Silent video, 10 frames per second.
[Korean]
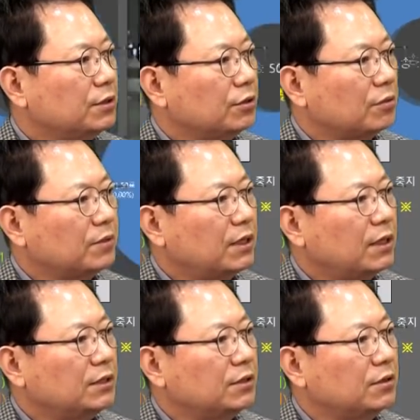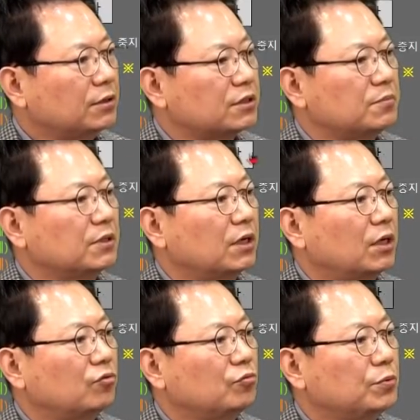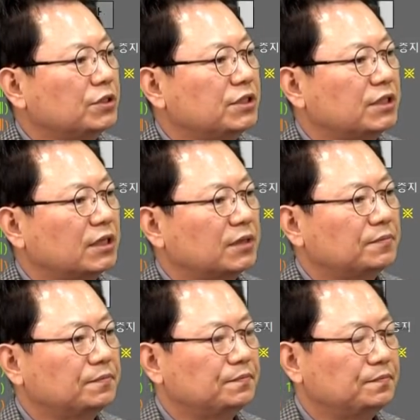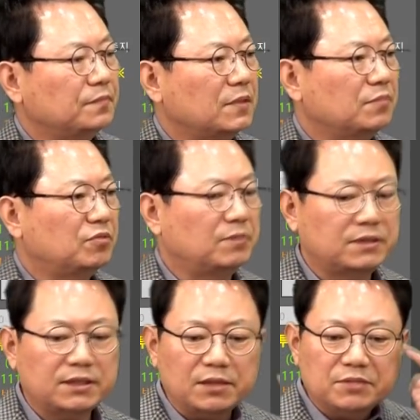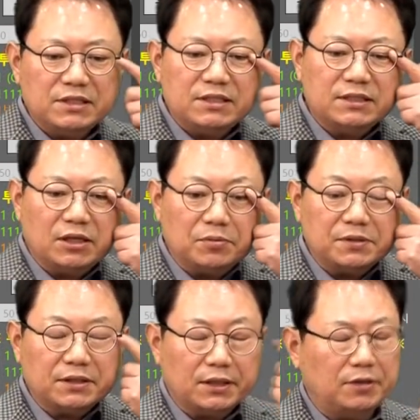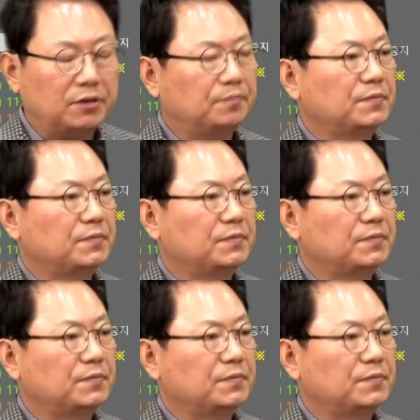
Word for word: 여러분들의 의견은 어떻습니까? 투표 시작. 불법책에 잘못이 있을까요? 없을까요?